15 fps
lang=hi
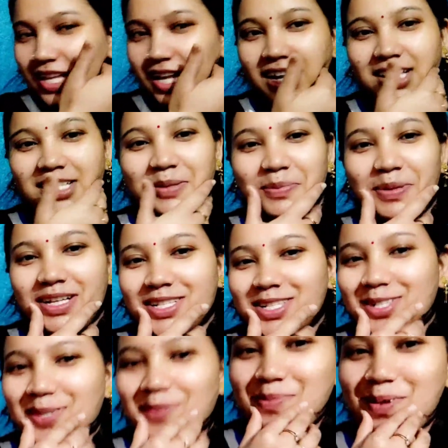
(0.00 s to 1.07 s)
आज है पाँच
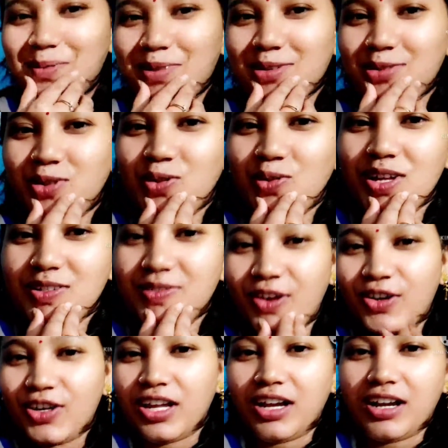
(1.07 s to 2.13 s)
दिसंबर मैं सोच रही हूँ आज
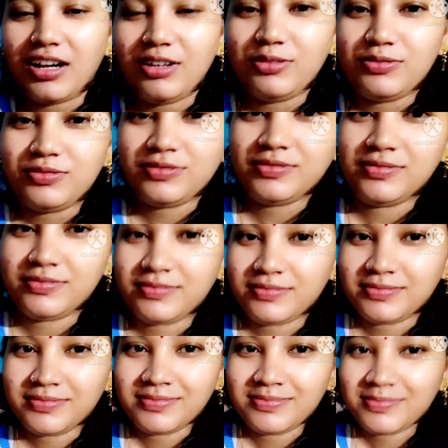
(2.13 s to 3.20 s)
ब्लॉगिंग कर लूँ
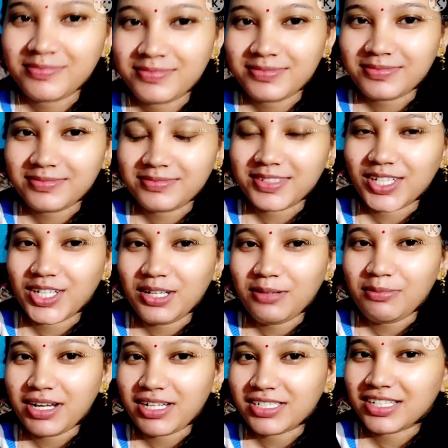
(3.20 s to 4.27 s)
अरे
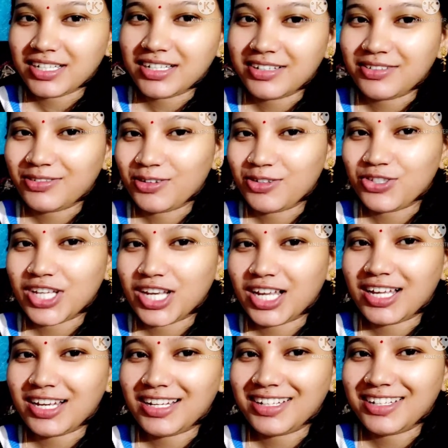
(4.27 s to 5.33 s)
माश है फोन
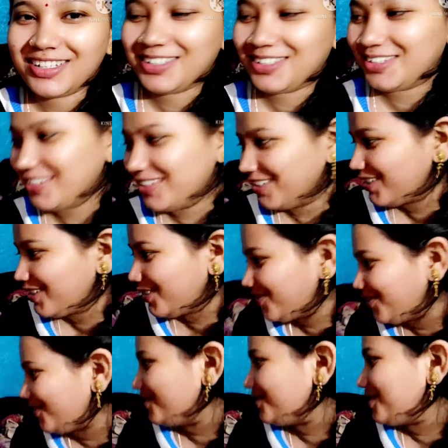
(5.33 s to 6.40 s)
चला रहे हैं
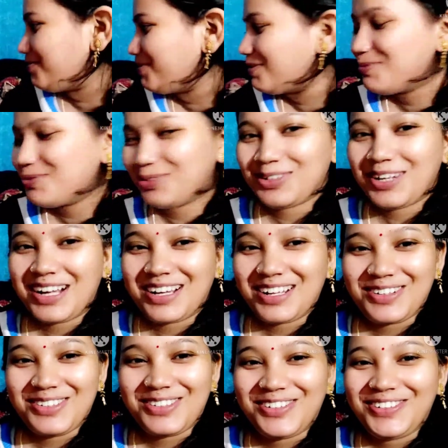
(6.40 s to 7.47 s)
फोन से अपना मुंह ढाक
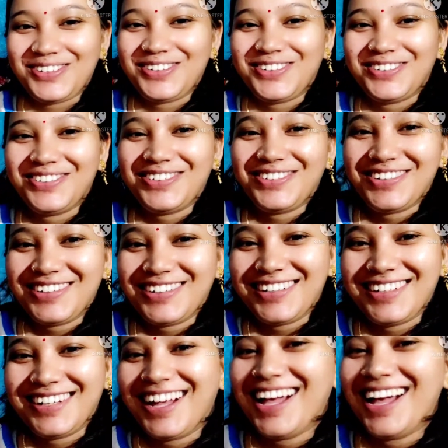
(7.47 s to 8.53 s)
रहे
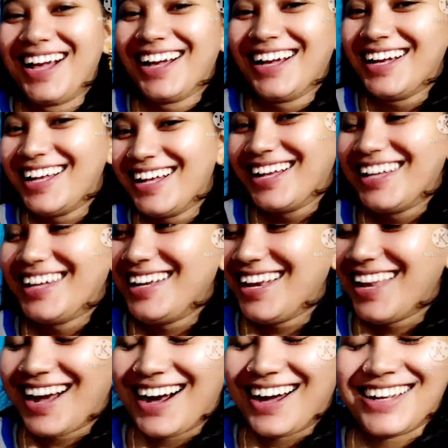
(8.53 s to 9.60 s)
हो
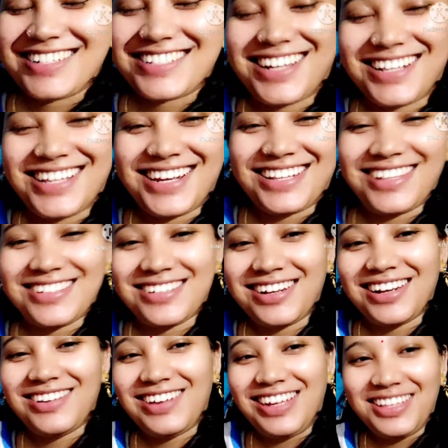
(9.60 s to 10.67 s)
इन्हें आलस आता रहता है
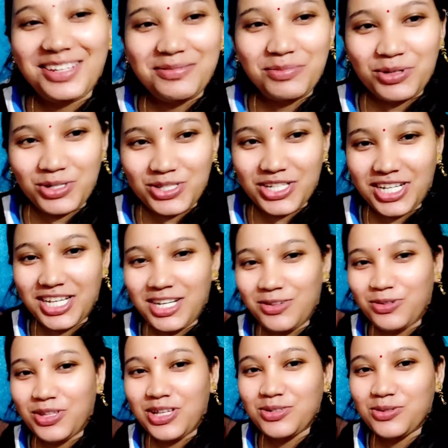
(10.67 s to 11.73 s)
संडे वाले दिन बहुत ज्यादा इन्हें
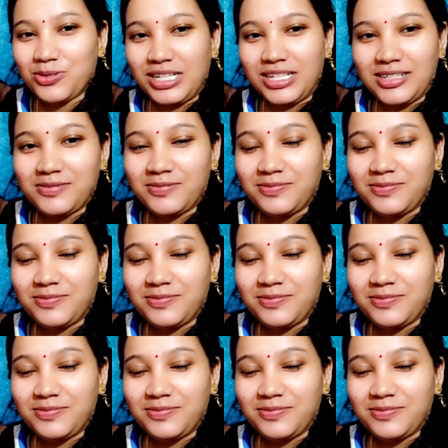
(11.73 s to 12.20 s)
होता है सोना